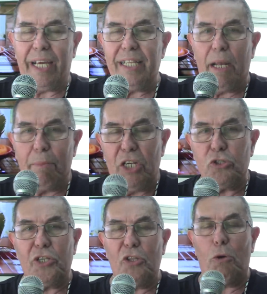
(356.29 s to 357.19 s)
que terminó
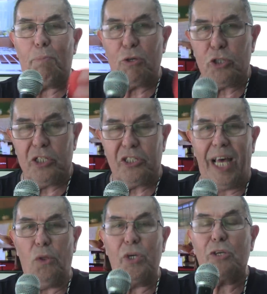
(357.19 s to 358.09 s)
siendo
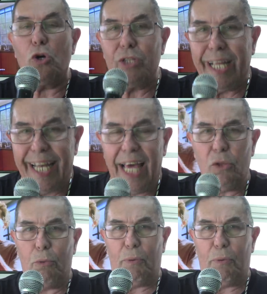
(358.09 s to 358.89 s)
procesado y condenado